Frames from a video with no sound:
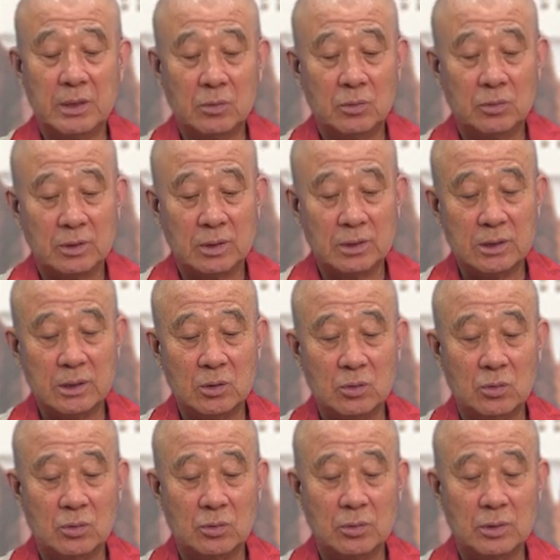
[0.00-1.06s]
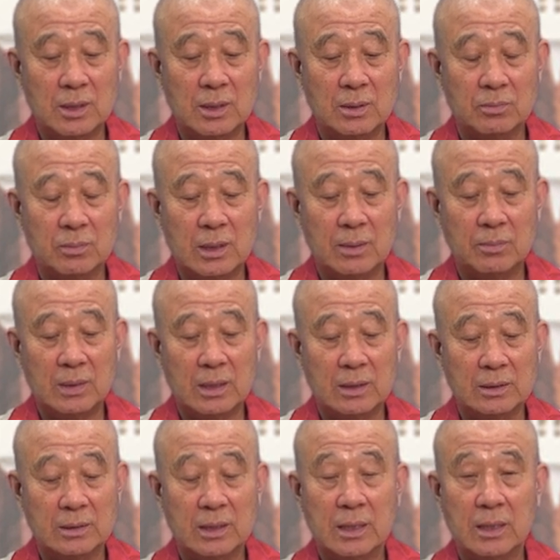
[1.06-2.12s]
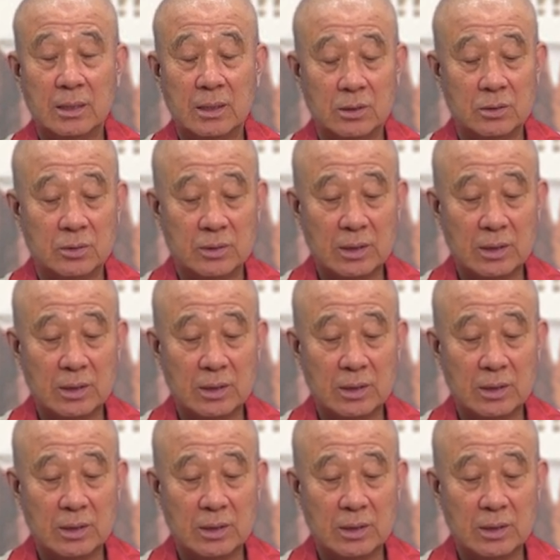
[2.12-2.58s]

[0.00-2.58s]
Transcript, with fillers: 했고 이제 실론이나 미얀마를 인정해야 되죠.